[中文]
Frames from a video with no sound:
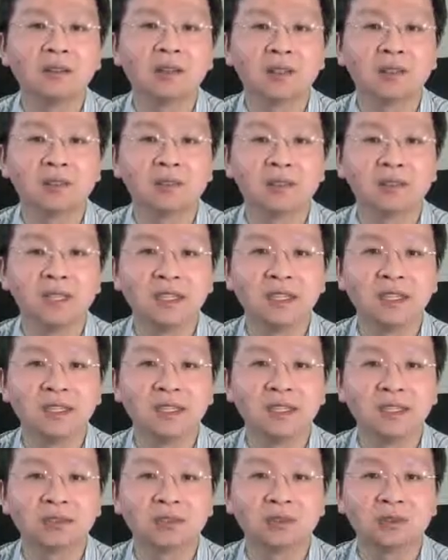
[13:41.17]
那所谓
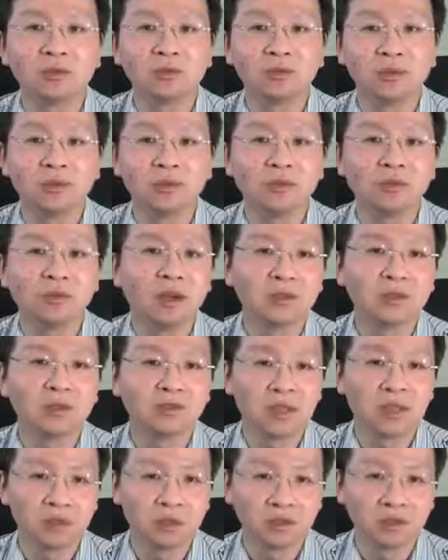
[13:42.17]
这个中国拥抱
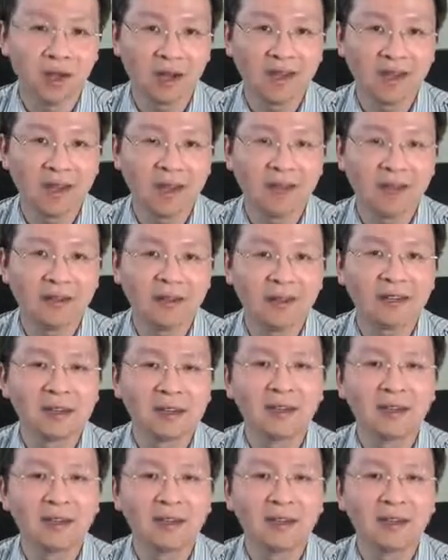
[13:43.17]
全球化呀，